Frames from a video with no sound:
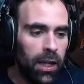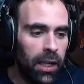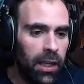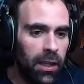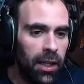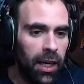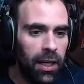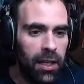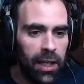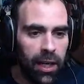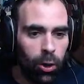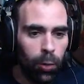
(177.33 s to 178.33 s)
Hay que tirarle
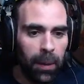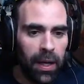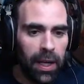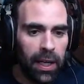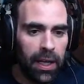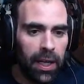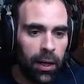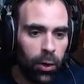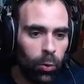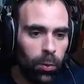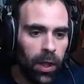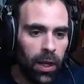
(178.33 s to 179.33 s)
la copa a la cara a la
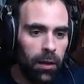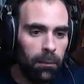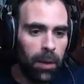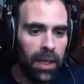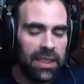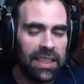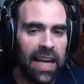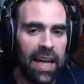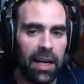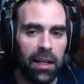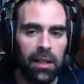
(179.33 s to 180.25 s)
rubia Matar